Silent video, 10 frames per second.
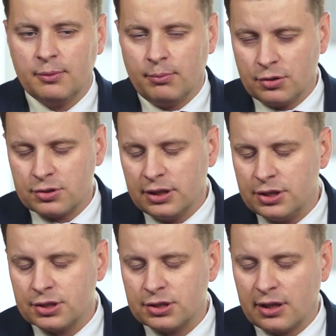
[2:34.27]
bądź
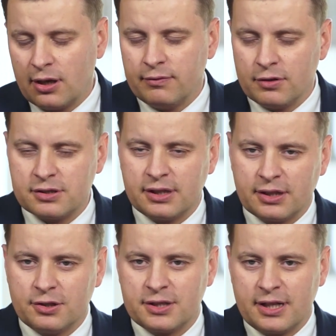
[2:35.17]
liczyć na owocne
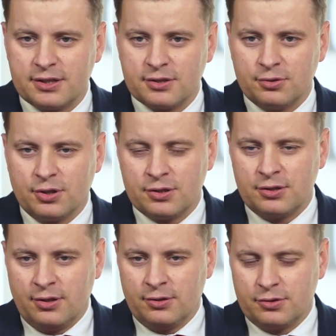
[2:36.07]
negocjacje z drugą,
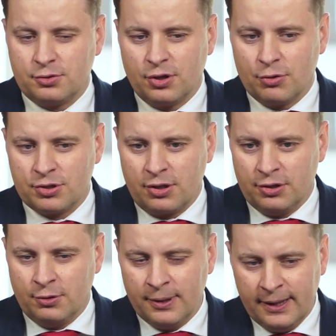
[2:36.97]
stron z drugą stroną.